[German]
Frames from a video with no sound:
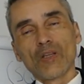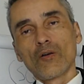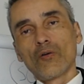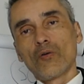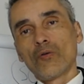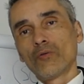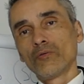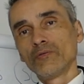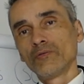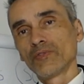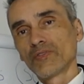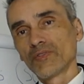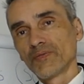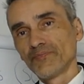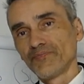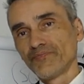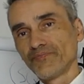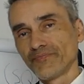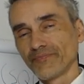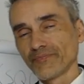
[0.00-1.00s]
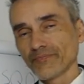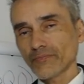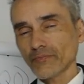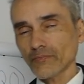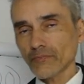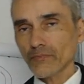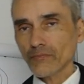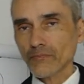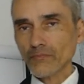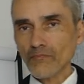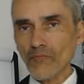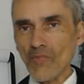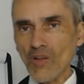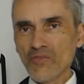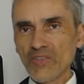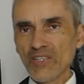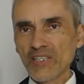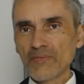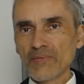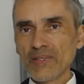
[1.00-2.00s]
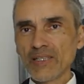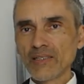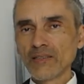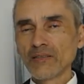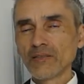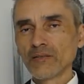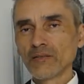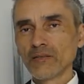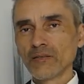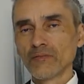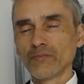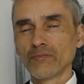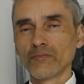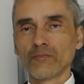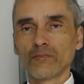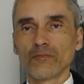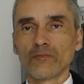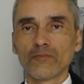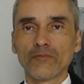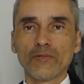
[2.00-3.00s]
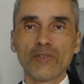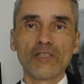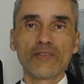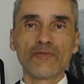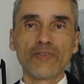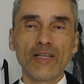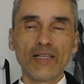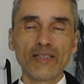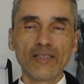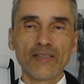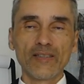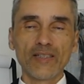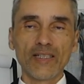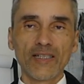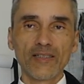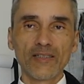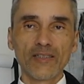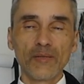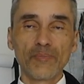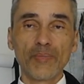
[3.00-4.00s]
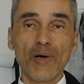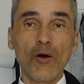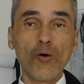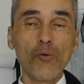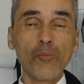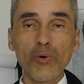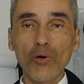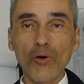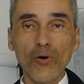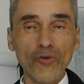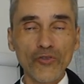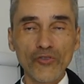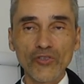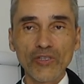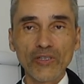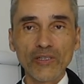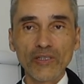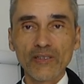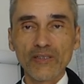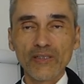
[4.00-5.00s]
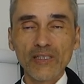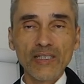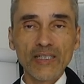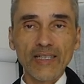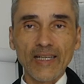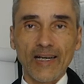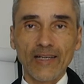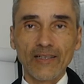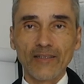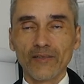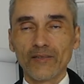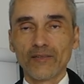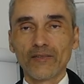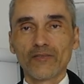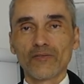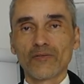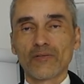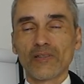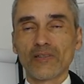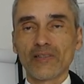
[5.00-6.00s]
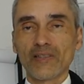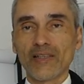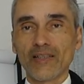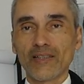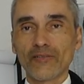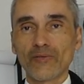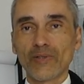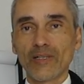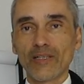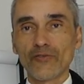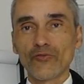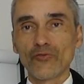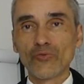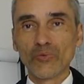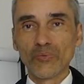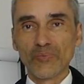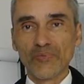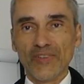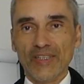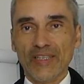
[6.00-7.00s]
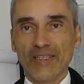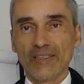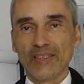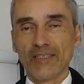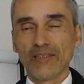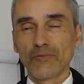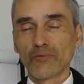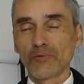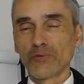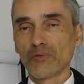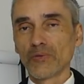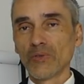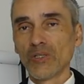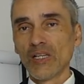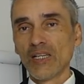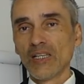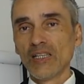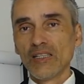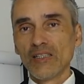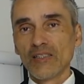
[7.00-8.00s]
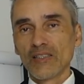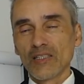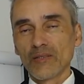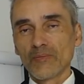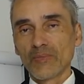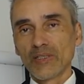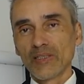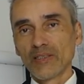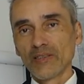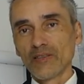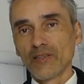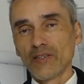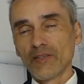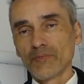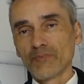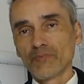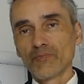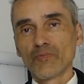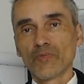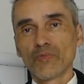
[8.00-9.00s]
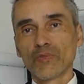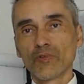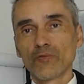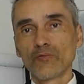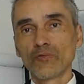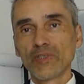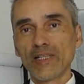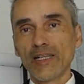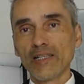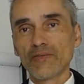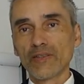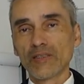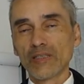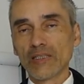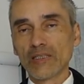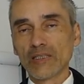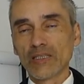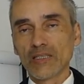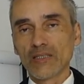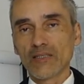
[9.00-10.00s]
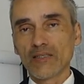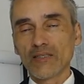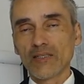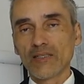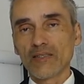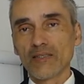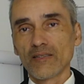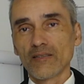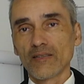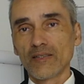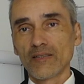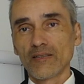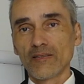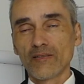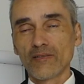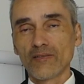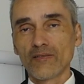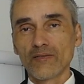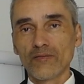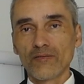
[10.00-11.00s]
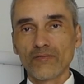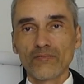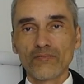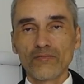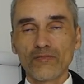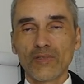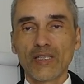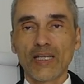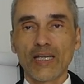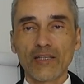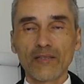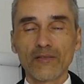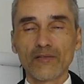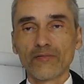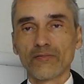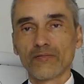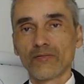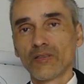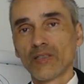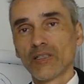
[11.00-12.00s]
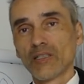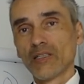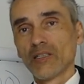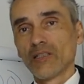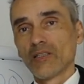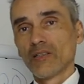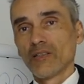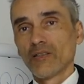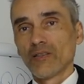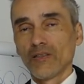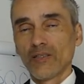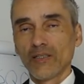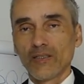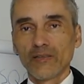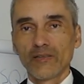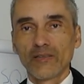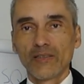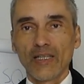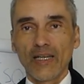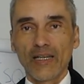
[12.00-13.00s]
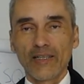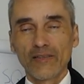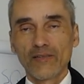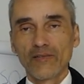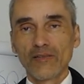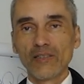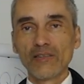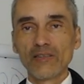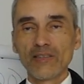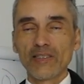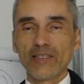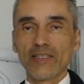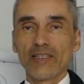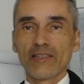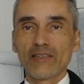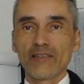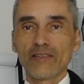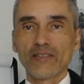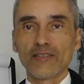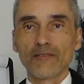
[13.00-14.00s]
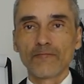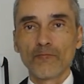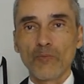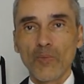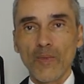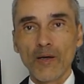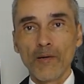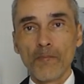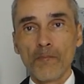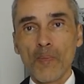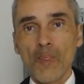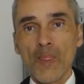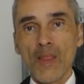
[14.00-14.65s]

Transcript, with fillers: Und deswegen ist vielleicht jetzt gerade die Baubranche jetzt nicht gerade so das aktuelle Zugpferd, ja, wo du, sagen wir mal, ähm, gut Geld verdienen kannst als, als direkt, ja, direkt Dienstleister. Ja.